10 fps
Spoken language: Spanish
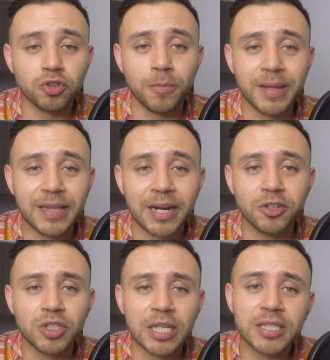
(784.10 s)

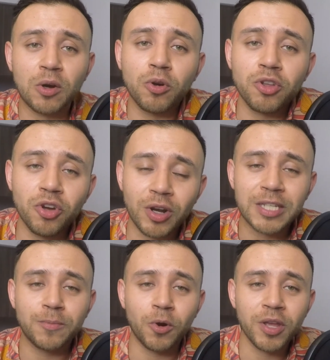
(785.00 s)
comentarios, seguro yo
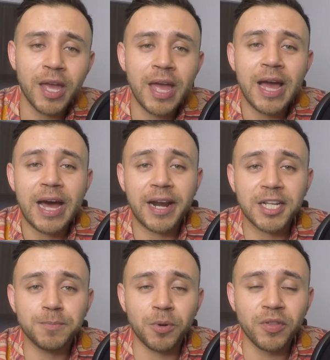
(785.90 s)
les voy a
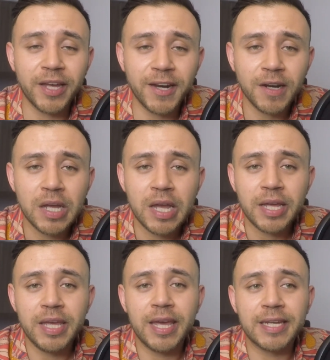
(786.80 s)
responder
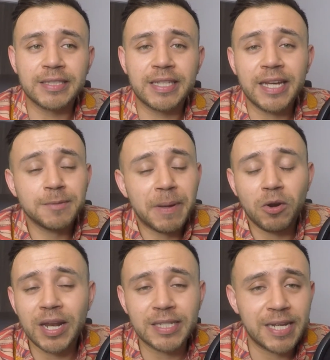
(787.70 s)
y este, espero
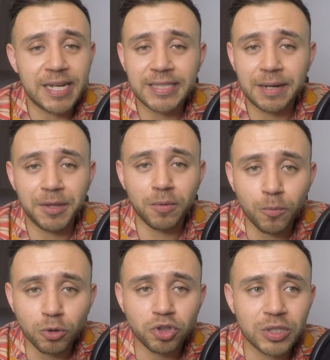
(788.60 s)
que les haya servido
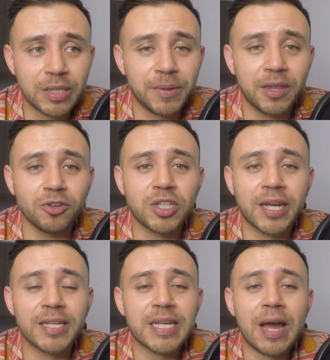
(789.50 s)
mucho este video. Sé
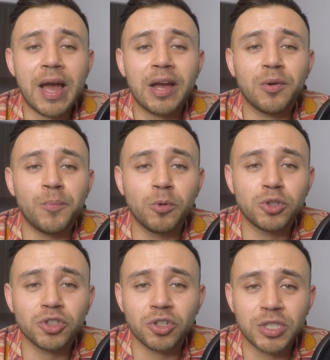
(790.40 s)
que es
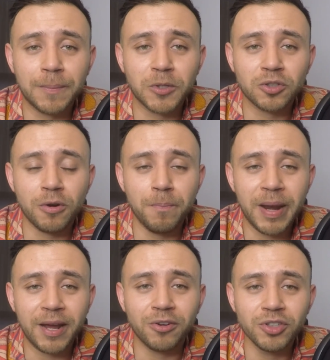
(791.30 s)
muchos conceptos
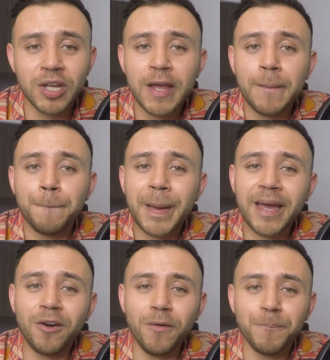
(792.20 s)
complejos,
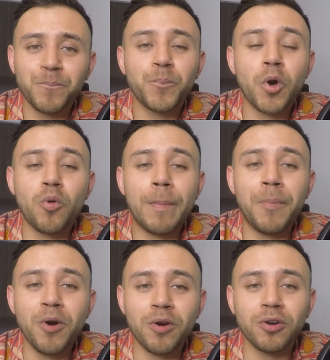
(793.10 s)
pero poco a
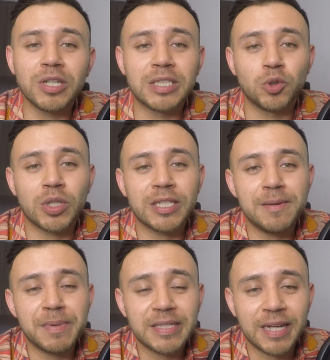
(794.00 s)
poco y si ustedes
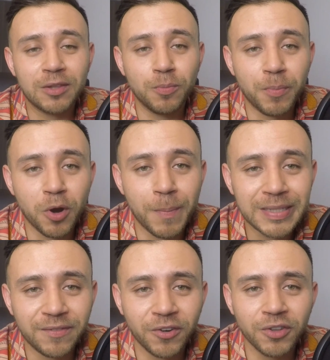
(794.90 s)
investigan un poco
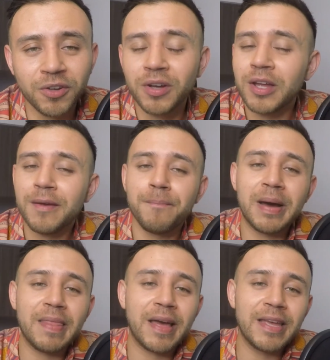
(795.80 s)
más a fondo,
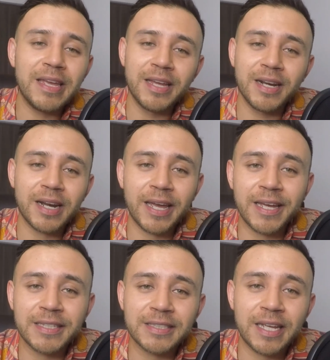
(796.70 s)
van a ir
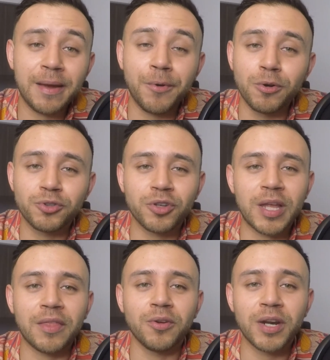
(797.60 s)
este,
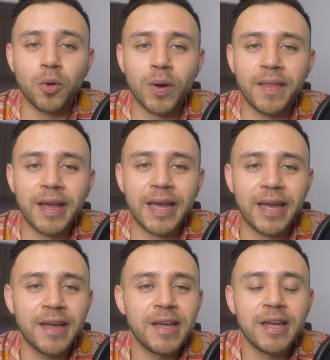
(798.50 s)
evolucionando. Y recuerden
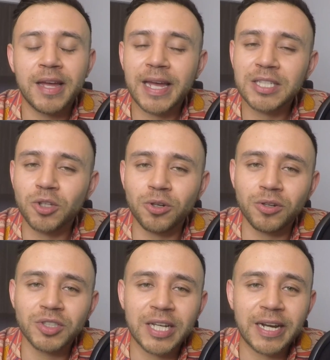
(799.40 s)
que esto
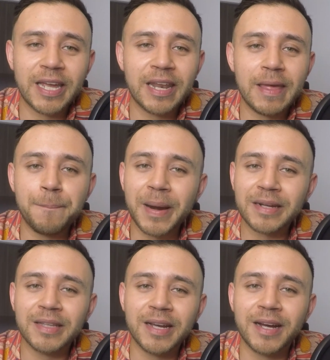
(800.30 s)
se requiere de
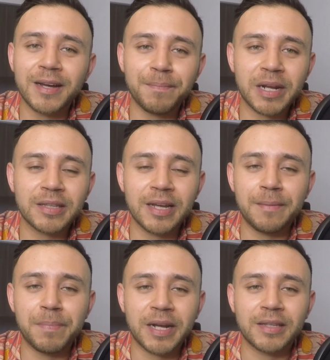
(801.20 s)
práctica,
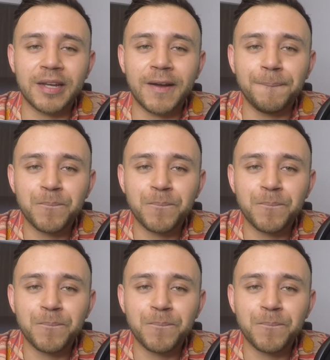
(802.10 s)
práctica, práctica.